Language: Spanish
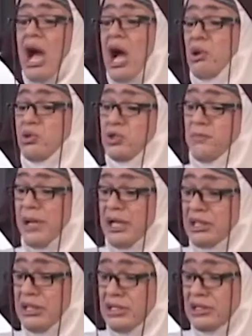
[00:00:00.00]
a los
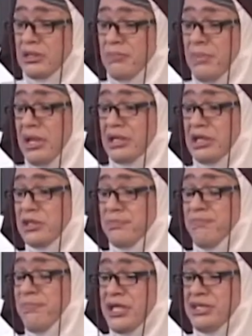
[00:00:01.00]
verdes, verdes
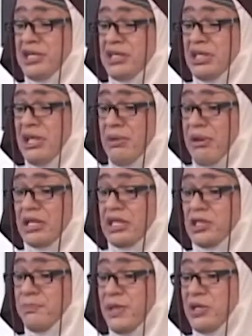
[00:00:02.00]
biches y
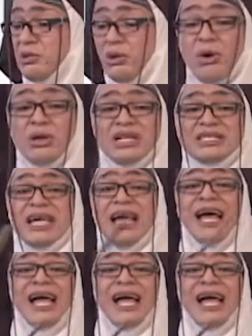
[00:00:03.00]
verdes pintones,